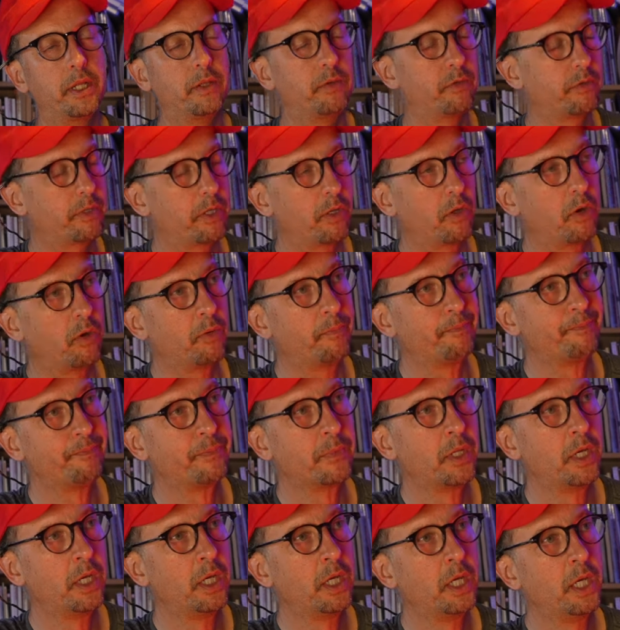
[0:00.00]
るんですけど
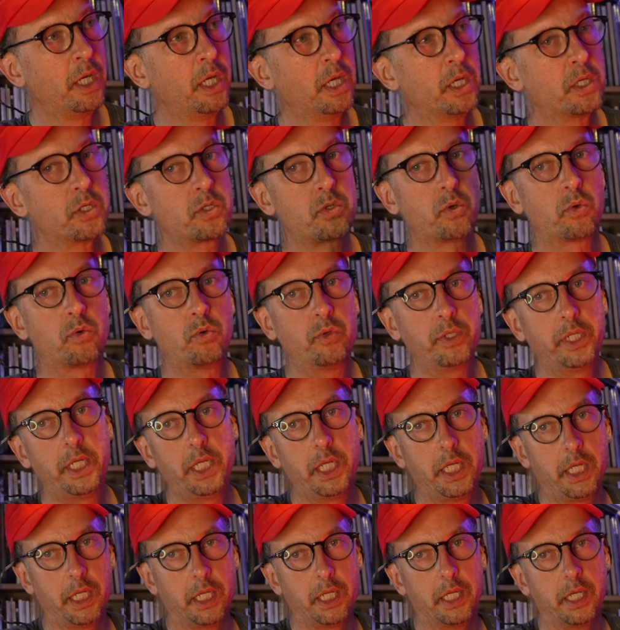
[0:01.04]
そこ
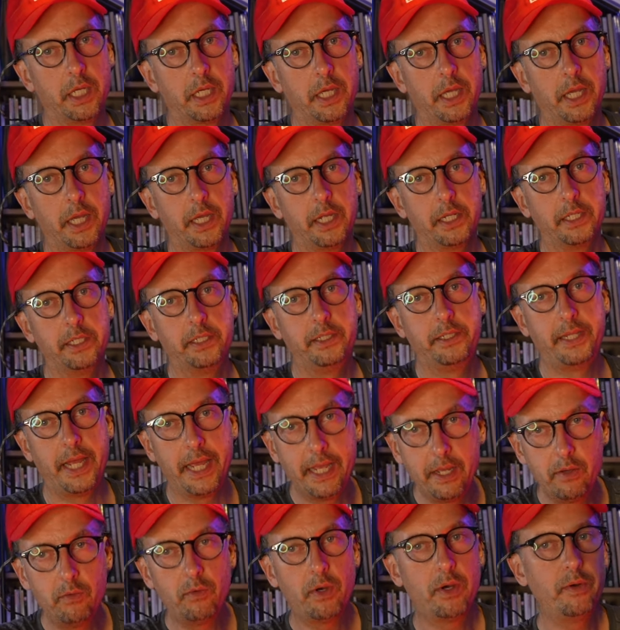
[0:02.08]
に、え
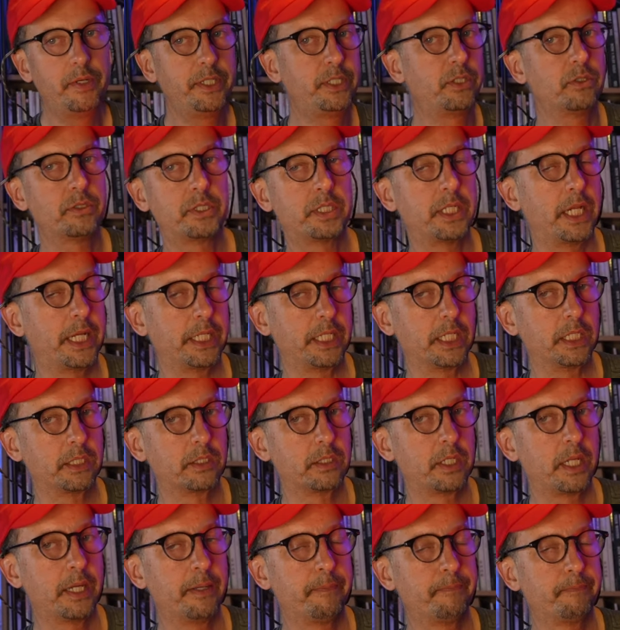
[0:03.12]
電話を一応つないだんで
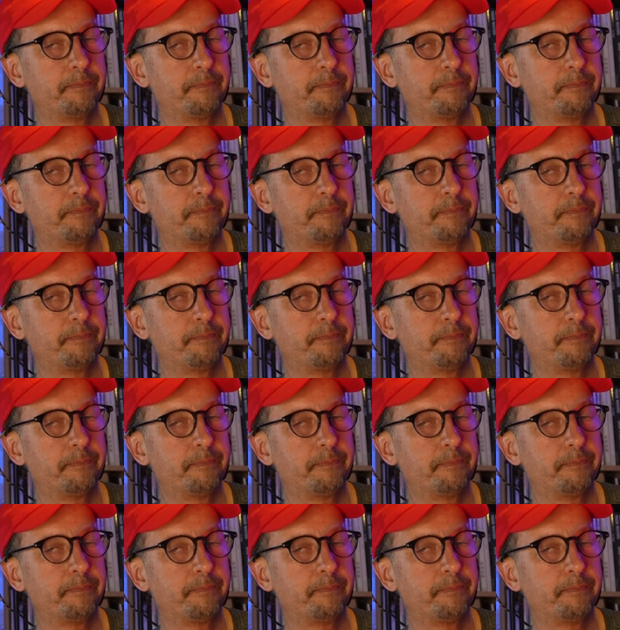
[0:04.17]
すね。